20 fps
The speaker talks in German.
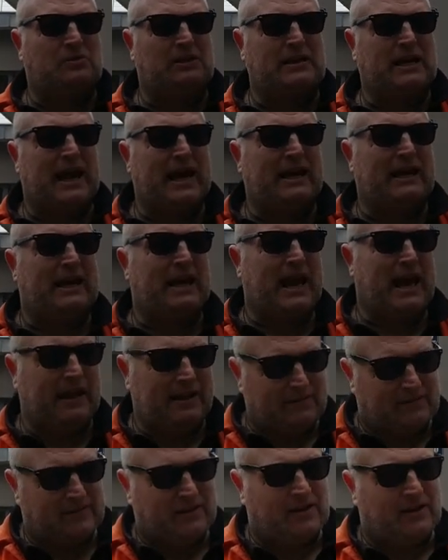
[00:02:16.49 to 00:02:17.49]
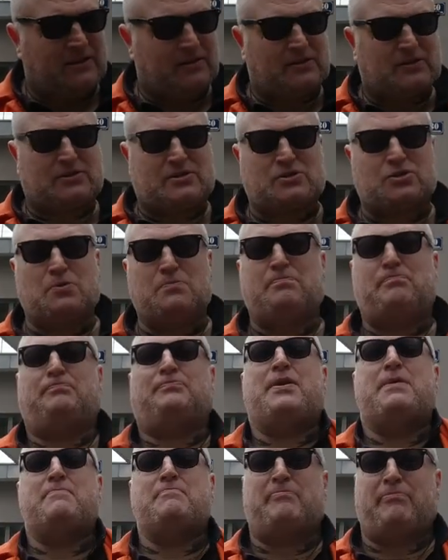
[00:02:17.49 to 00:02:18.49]
die einen Eintrag zu
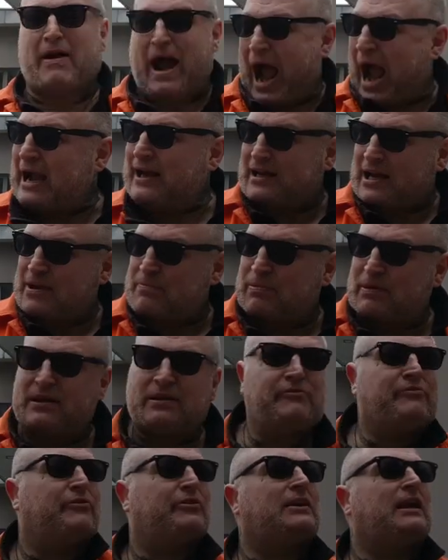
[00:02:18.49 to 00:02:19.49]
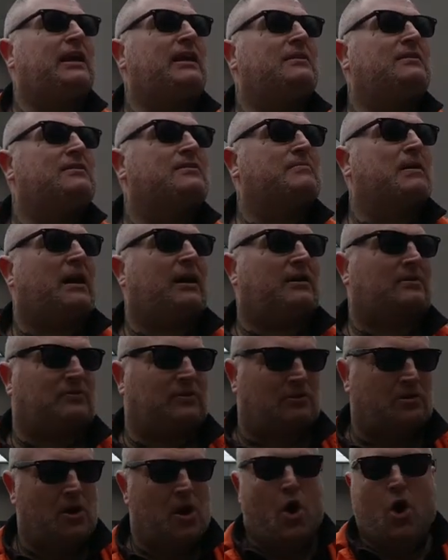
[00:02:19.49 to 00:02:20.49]
dem angeblichen Vergehen gemacht hat